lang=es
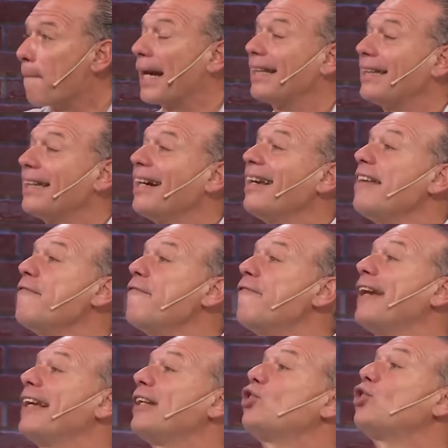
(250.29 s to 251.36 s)
para tener la
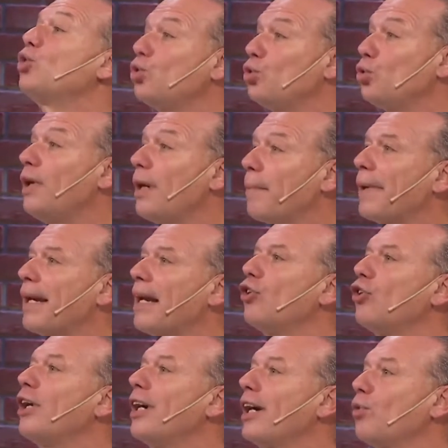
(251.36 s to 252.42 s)
infraestructura para
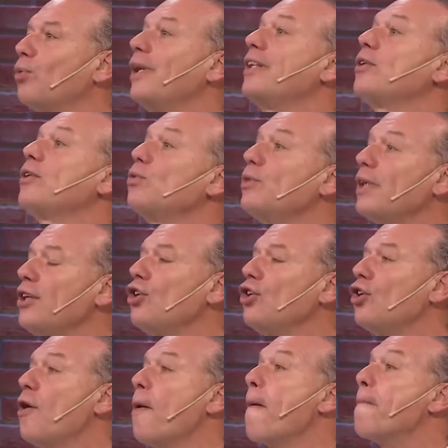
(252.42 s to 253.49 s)
alojar durante un
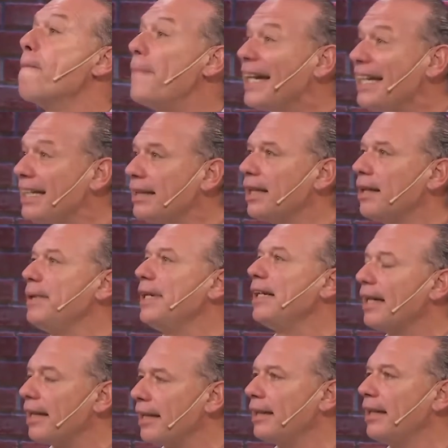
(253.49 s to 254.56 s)
año
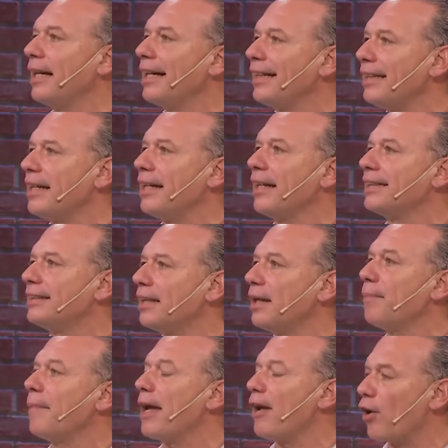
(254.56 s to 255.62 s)
20.000 cadetes que tienen que
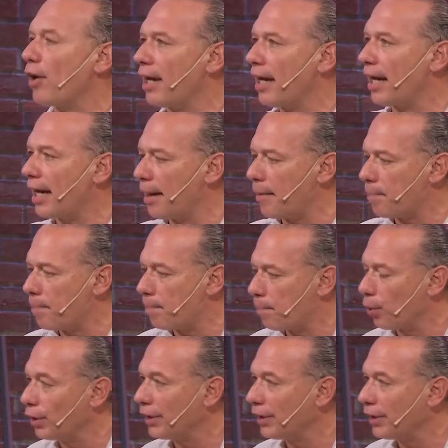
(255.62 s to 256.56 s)
ser eh,